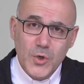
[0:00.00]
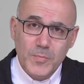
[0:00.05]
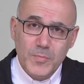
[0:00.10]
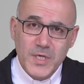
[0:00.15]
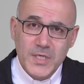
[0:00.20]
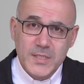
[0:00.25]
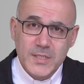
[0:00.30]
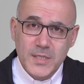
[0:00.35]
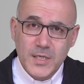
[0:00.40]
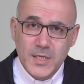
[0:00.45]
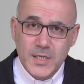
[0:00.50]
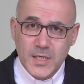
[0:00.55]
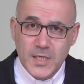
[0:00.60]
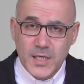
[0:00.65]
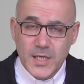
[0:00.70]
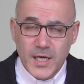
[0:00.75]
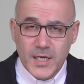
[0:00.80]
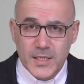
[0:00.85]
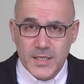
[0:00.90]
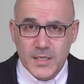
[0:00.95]
ومصدر
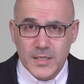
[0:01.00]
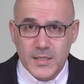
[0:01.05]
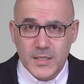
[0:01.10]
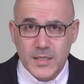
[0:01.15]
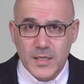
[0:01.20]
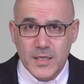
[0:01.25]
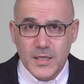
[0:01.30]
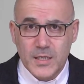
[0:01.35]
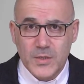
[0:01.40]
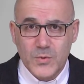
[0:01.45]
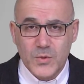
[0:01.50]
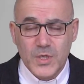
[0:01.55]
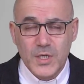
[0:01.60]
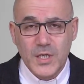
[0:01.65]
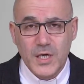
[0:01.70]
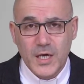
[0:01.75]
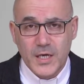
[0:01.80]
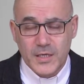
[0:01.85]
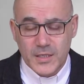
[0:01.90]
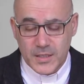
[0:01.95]
كل حياتنا وكل
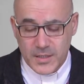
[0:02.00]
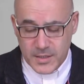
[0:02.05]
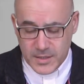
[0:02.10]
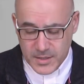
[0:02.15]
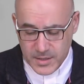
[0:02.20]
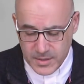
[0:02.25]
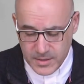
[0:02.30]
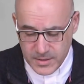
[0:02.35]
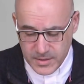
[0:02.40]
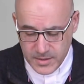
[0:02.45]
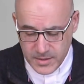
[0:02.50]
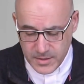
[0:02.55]
خيراتنا